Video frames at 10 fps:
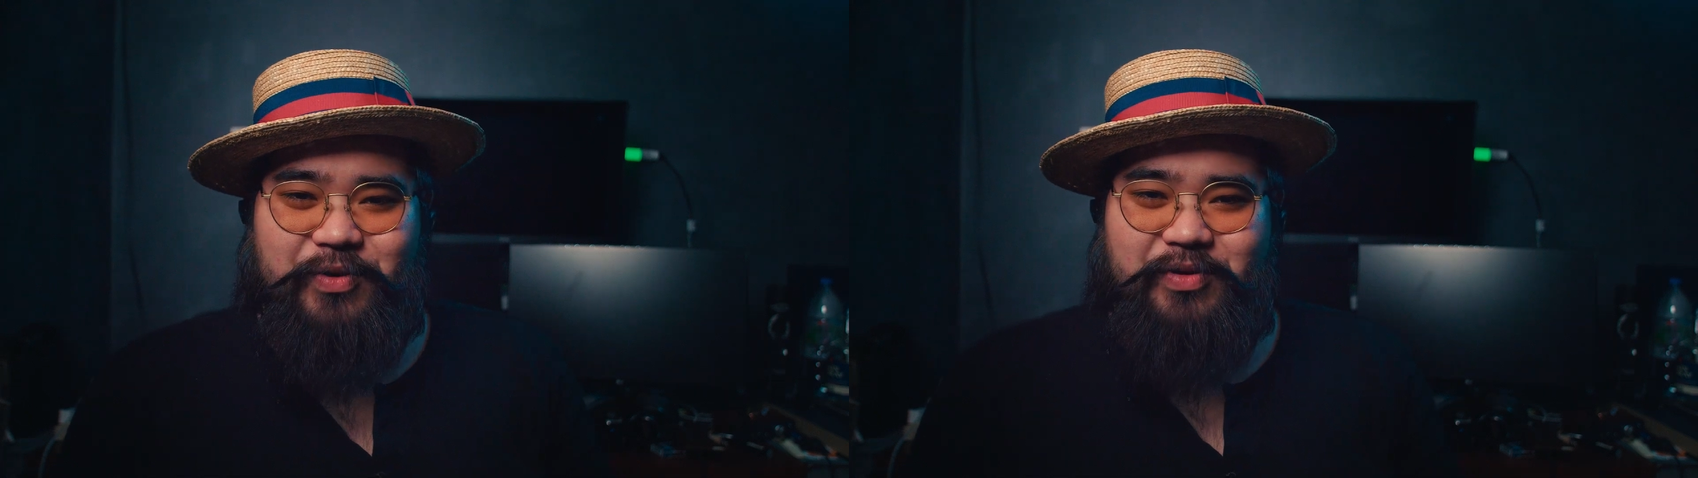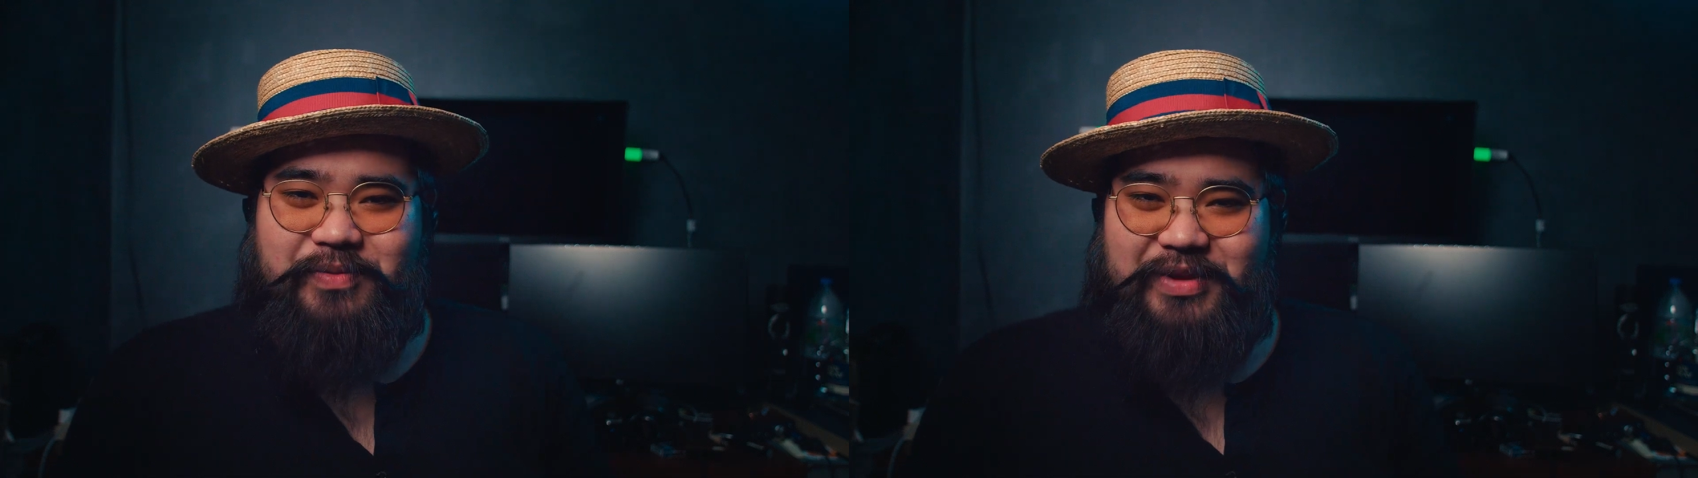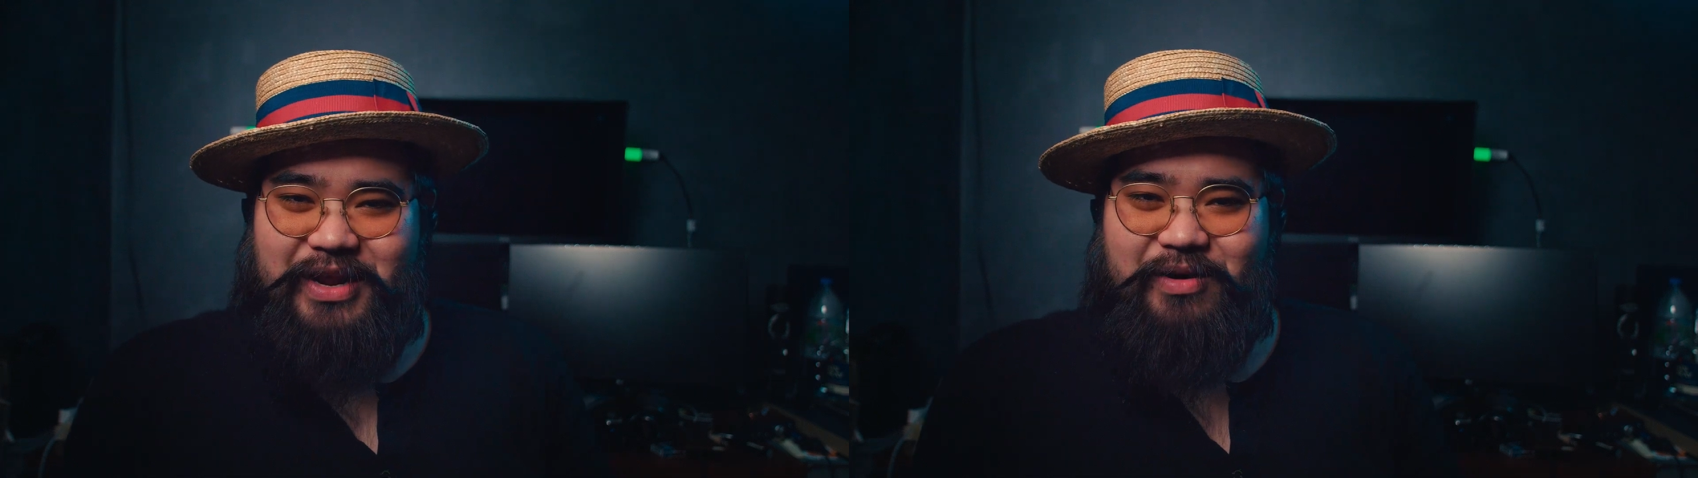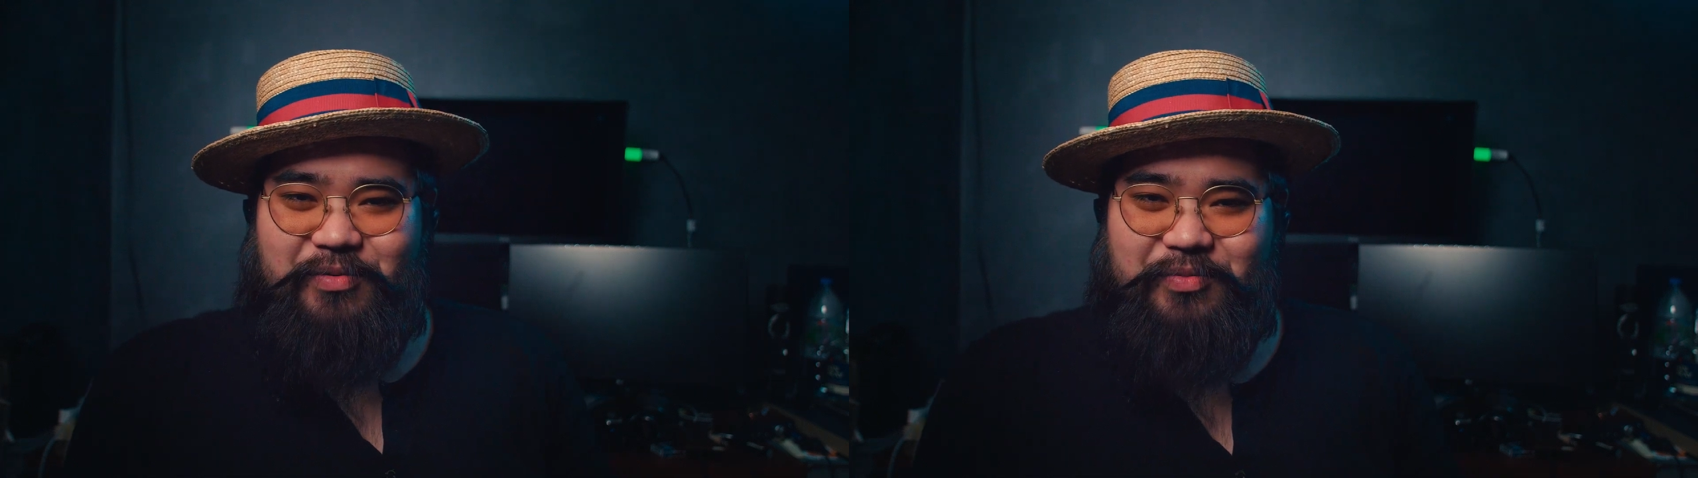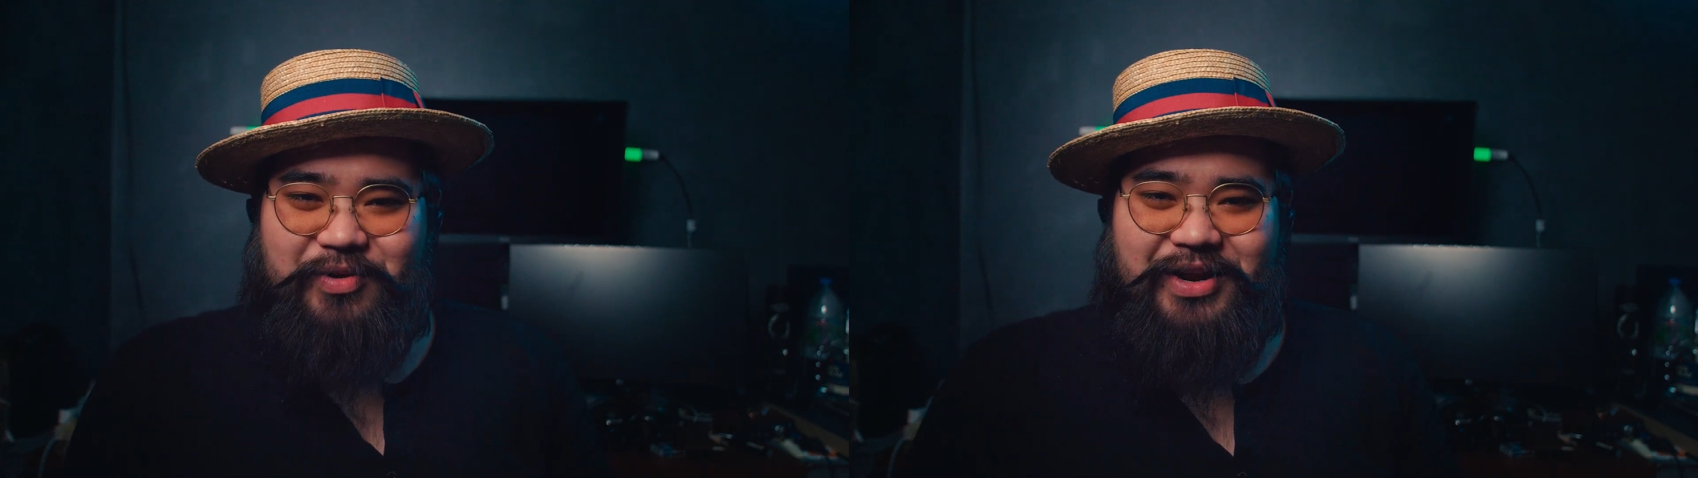ไปดูคลิปที่แล้วขอ
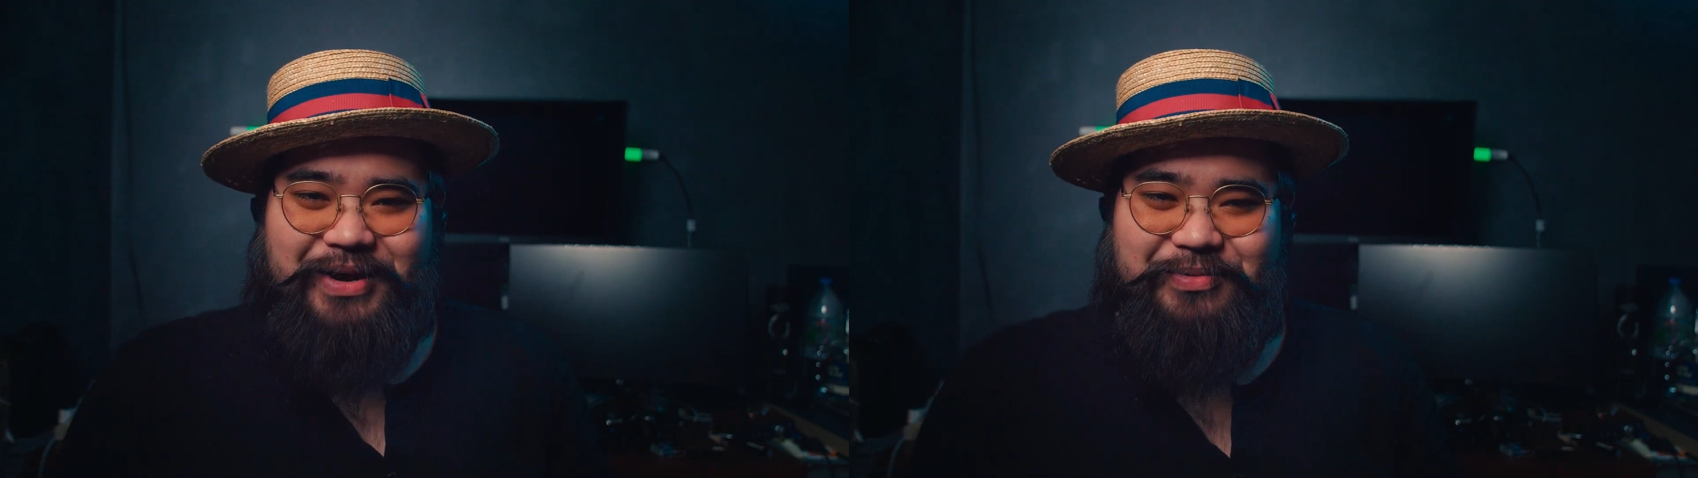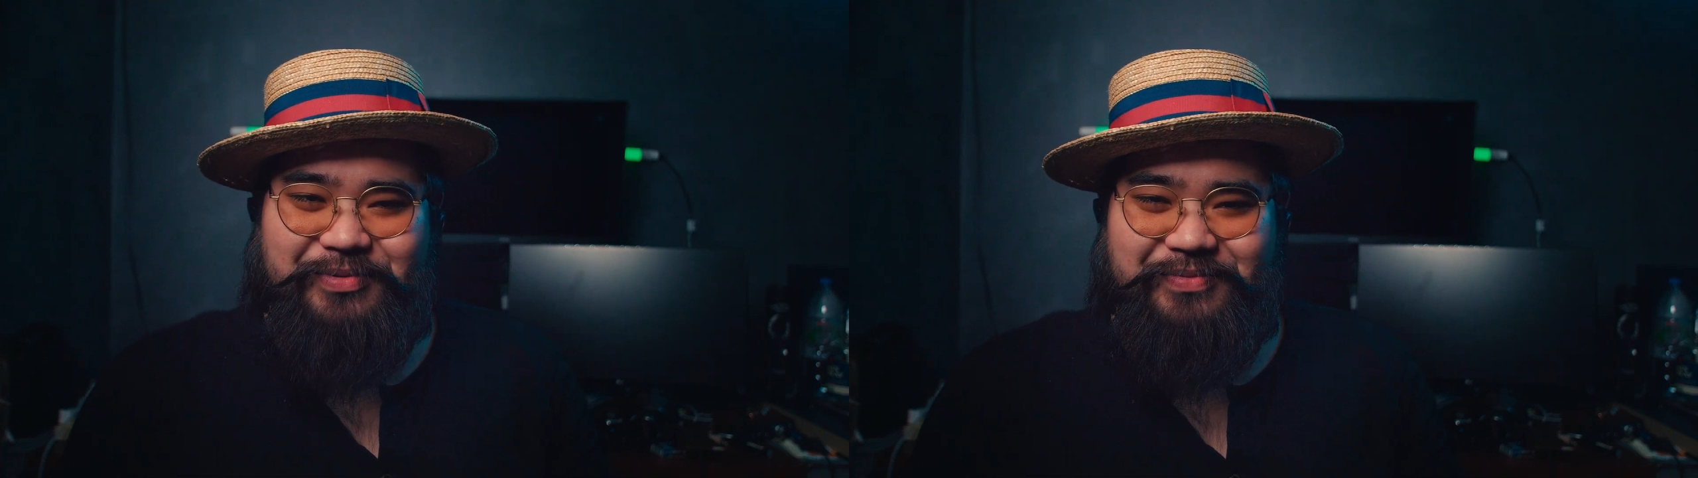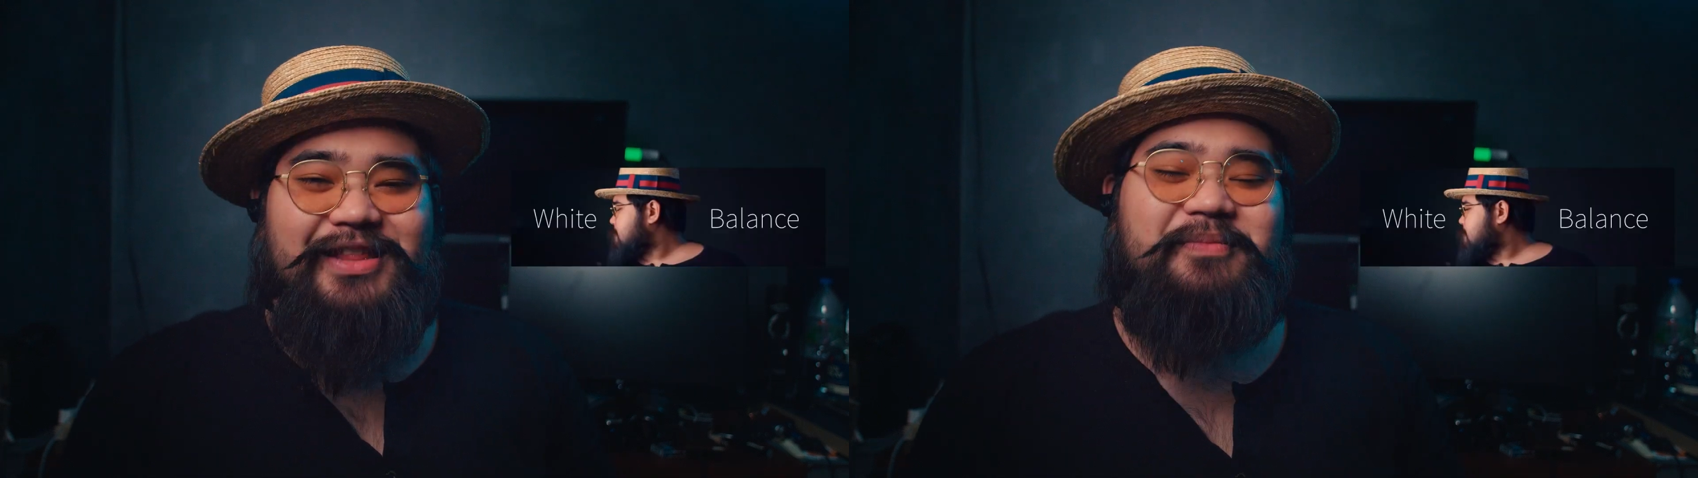งผมด้วยนะครับผม